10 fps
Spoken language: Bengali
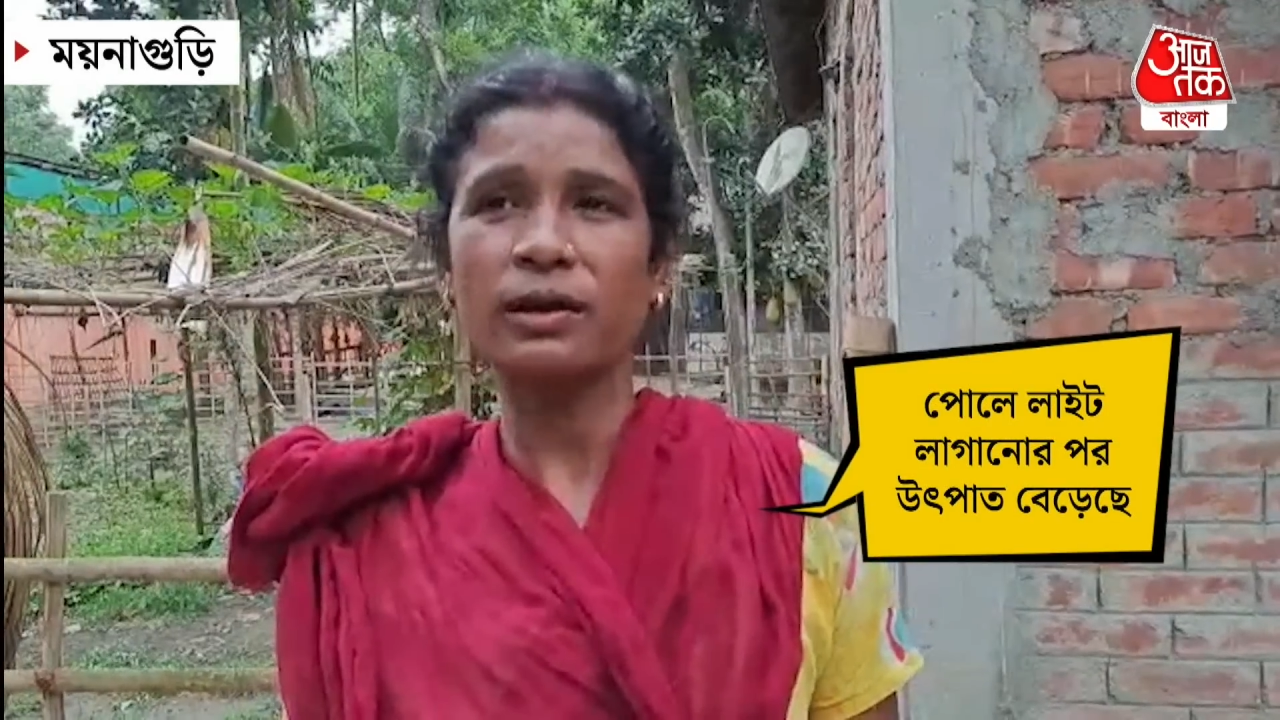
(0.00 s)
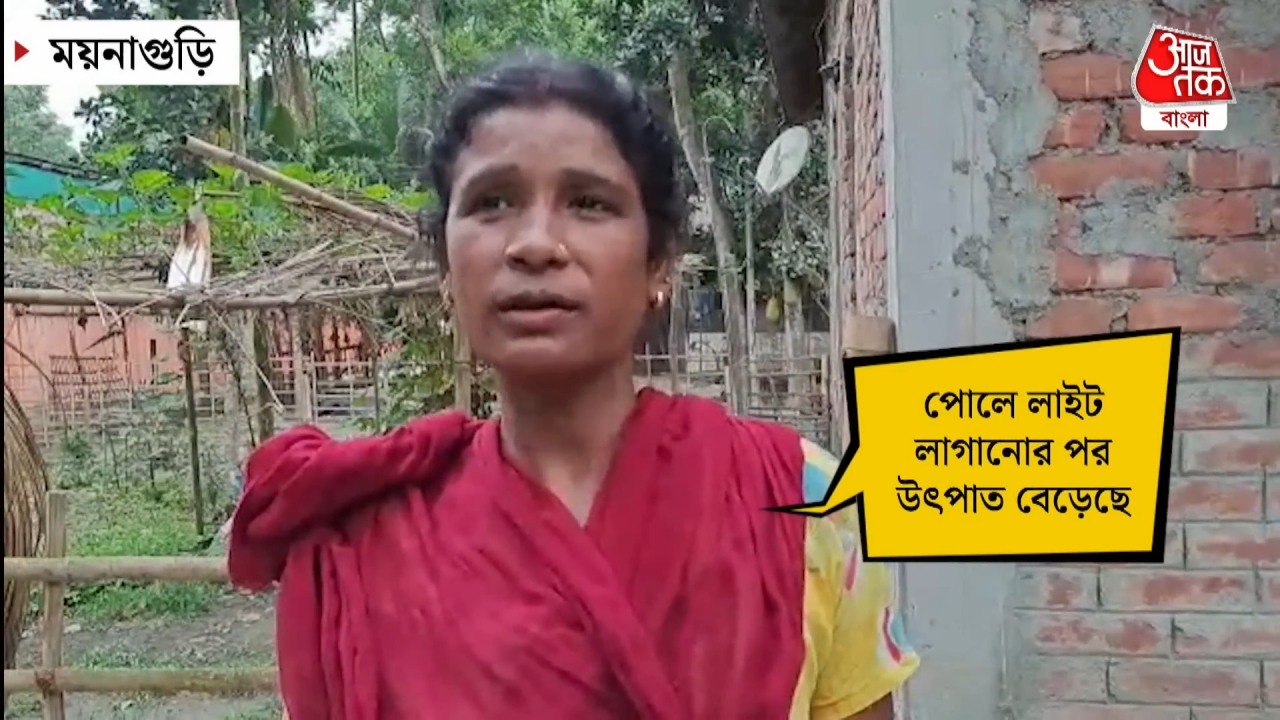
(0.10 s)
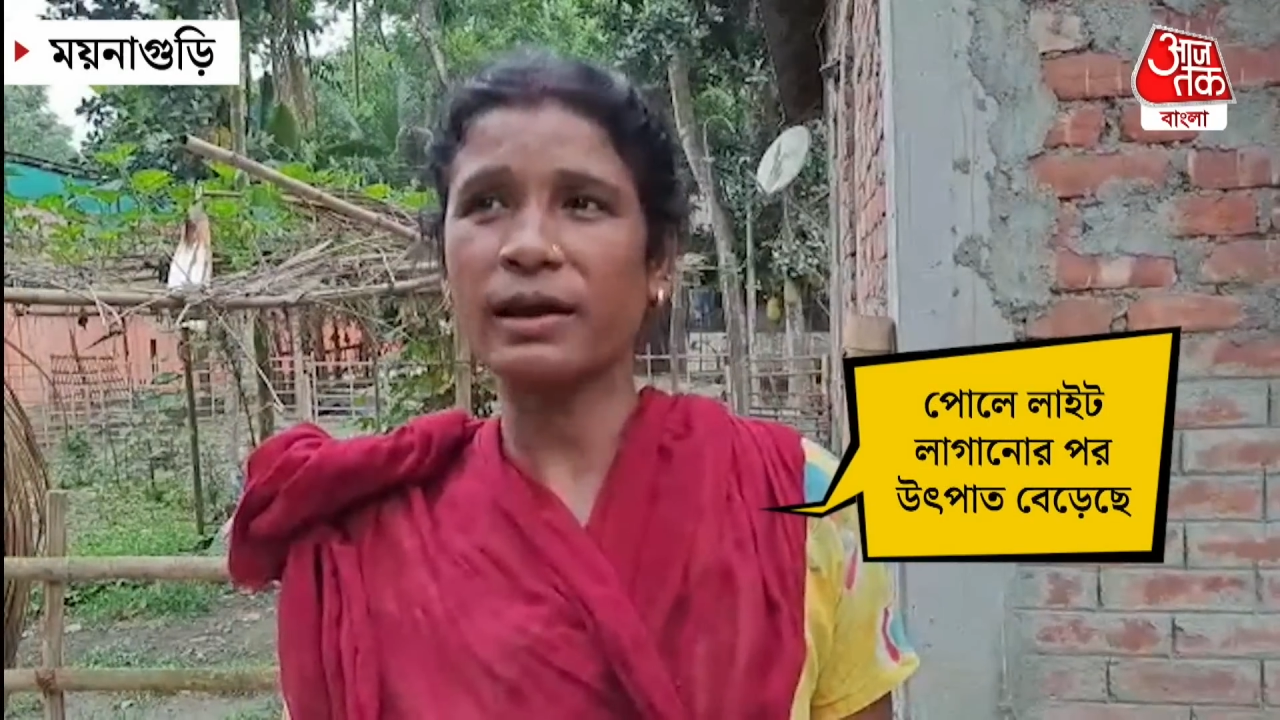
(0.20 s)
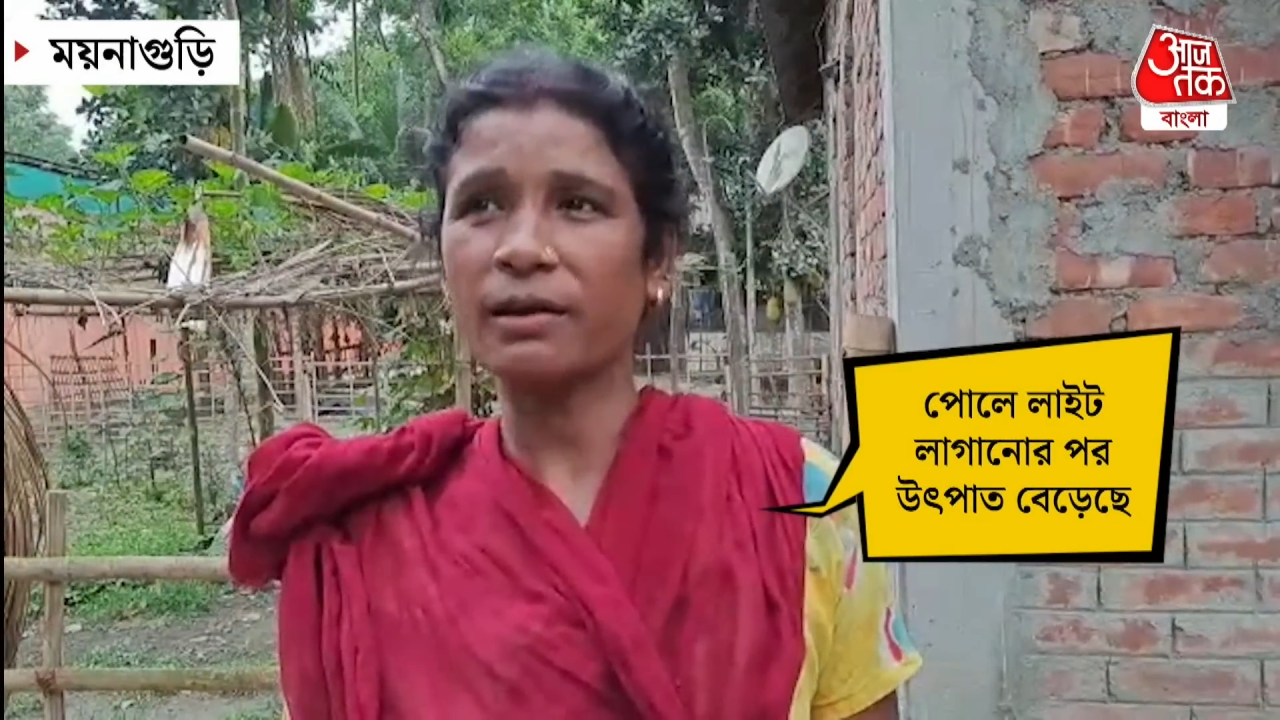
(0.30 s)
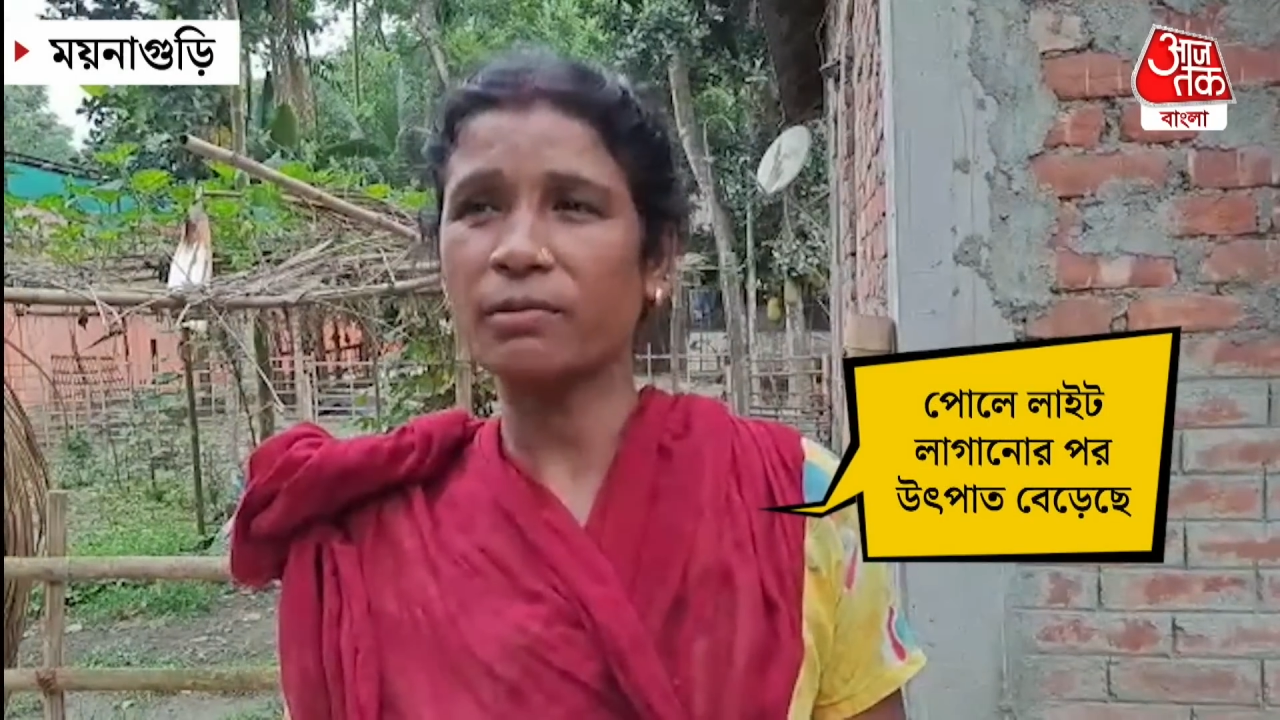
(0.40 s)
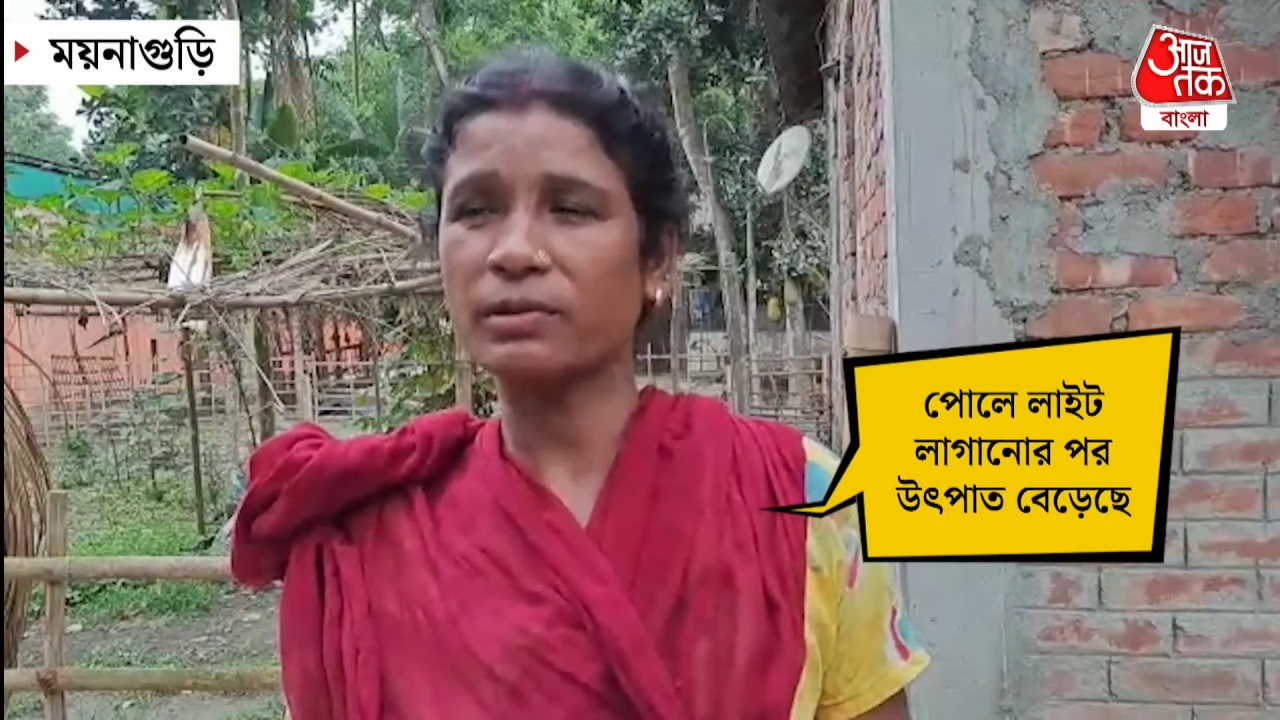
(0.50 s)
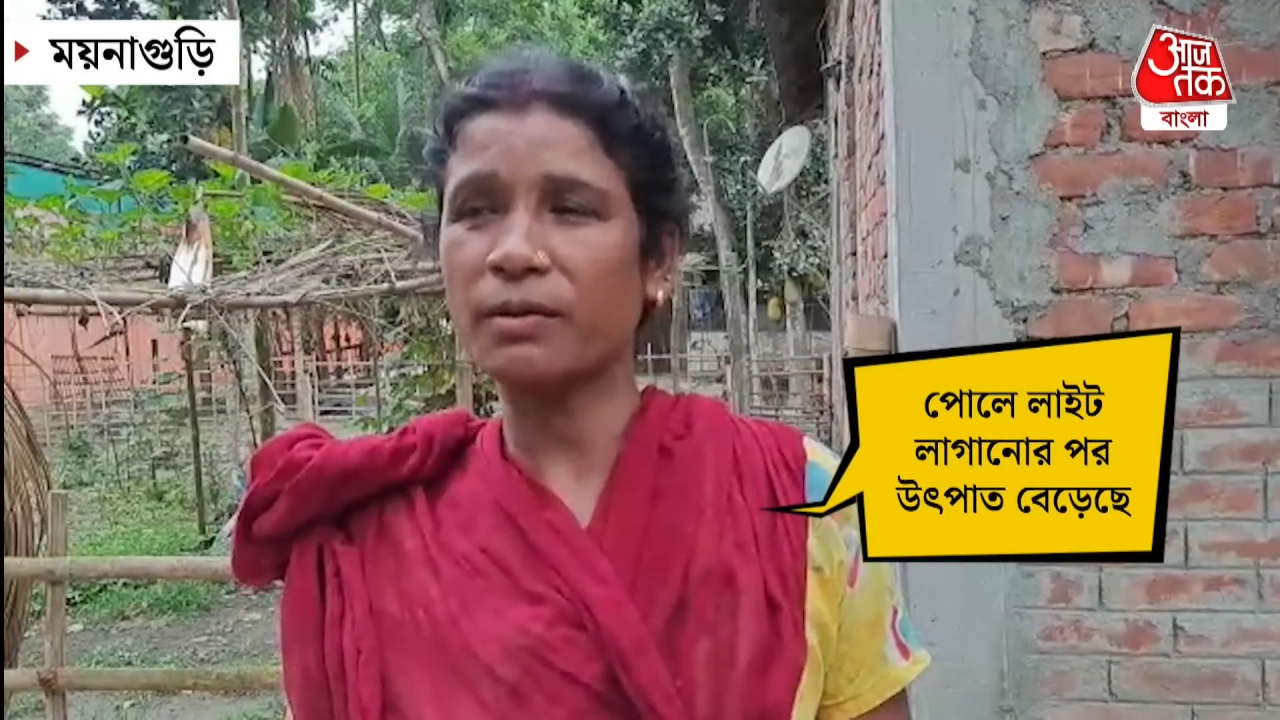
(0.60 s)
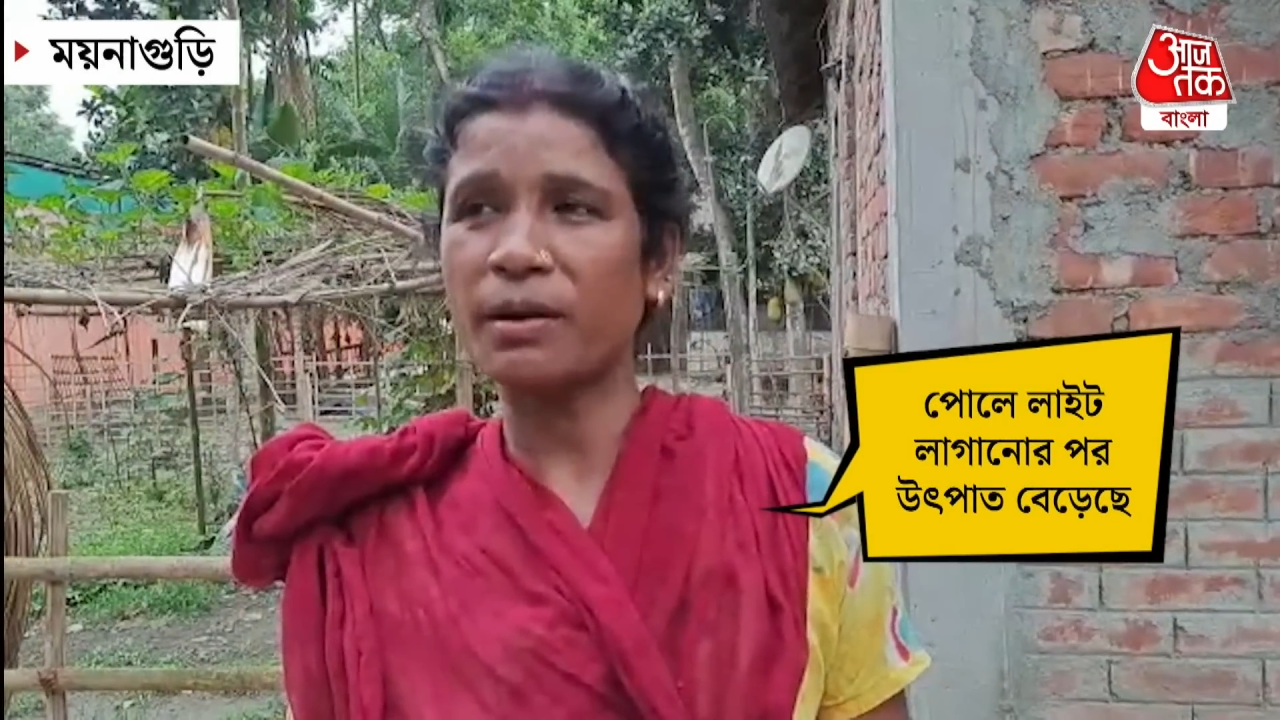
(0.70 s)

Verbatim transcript: ই কেয়ার করতাম